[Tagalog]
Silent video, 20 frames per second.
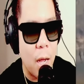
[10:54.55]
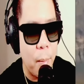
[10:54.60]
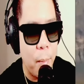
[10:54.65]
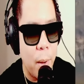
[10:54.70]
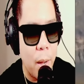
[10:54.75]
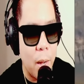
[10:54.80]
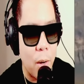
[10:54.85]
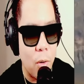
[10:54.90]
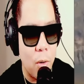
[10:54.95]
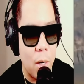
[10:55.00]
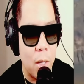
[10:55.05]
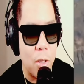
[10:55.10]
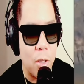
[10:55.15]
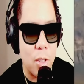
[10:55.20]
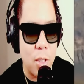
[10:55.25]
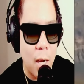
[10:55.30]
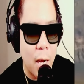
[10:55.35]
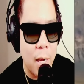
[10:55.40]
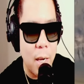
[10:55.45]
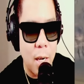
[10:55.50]
ang meron ng
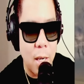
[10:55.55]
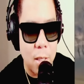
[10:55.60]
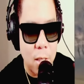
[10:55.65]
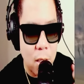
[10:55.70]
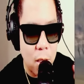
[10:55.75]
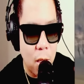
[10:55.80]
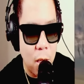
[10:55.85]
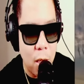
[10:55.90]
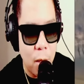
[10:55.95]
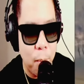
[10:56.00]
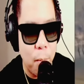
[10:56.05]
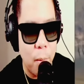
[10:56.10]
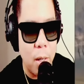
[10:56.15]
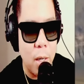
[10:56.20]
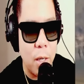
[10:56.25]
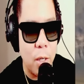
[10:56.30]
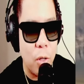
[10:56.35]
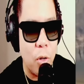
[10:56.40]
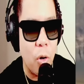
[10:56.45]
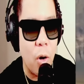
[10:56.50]
China, sa tingin ba
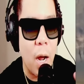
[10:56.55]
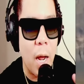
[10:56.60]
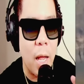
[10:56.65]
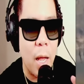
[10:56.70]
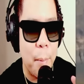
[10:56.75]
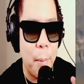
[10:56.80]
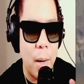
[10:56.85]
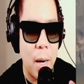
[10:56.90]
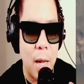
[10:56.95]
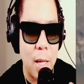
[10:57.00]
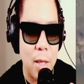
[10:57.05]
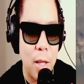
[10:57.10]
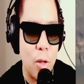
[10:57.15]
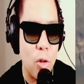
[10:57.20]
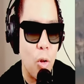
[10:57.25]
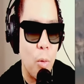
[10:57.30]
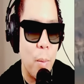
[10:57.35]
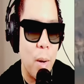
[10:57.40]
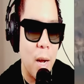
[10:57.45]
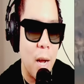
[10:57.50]
ninyo, kaya ba nating
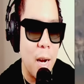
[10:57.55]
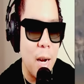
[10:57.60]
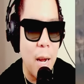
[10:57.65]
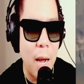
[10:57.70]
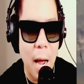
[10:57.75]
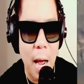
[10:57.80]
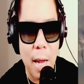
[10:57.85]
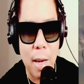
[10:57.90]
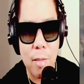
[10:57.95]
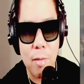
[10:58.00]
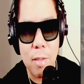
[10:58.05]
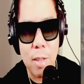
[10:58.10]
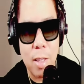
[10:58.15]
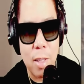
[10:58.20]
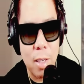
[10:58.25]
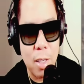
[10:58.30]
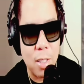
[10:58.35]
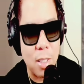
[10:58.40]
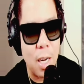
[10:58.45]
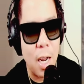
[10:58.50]
tumagal ng kahit
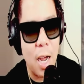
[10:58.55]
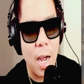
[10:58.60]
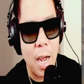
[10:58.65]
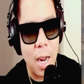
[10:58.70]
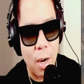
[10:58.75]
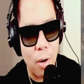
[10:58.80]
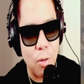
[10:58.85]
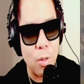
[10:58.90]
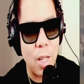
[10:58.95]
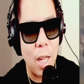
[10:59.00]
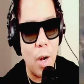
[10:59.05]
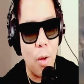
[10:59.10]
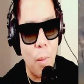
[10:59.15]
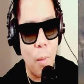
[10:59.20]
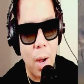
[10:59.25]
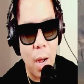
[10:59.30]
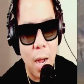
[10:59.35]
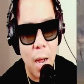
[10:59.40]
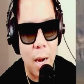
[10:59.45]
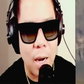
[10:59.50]
isang araw,
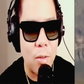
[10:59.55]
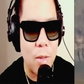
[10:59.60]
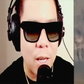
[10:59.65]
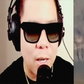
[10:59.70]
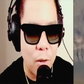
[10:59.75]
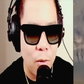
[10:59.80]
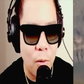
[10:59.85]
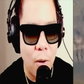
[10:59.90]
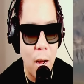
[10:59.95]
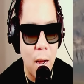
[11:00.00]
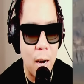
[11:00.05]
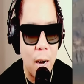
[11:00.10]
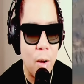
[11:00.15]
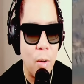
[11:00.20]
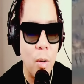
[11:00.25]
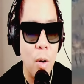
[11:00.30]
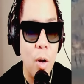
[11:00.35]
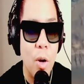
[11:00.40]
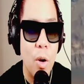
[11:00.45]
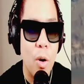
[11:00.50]
dalawang araw, tatlong
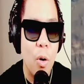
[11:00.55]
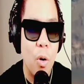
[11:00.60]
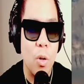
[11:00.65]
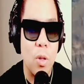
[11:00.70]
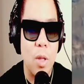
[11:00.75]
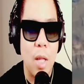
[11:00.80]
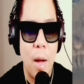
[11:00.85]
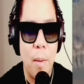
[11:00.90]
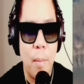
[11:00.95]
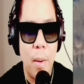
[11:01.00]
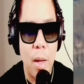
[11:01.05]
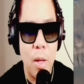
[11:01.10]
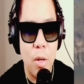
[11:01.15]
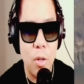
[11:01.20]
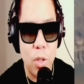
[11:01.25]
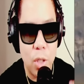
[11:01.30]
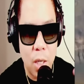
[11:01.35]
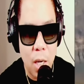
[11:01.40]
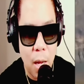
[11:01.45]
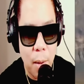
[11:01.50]
araw? O tama yung
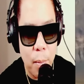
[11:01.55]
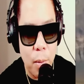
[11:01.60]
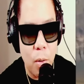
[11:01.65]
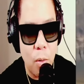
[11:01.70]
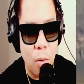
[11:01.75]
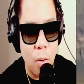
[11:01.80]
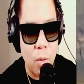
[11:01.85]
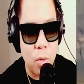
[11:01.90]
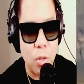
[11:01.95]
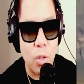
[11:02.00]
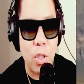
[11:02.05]
sinabi ng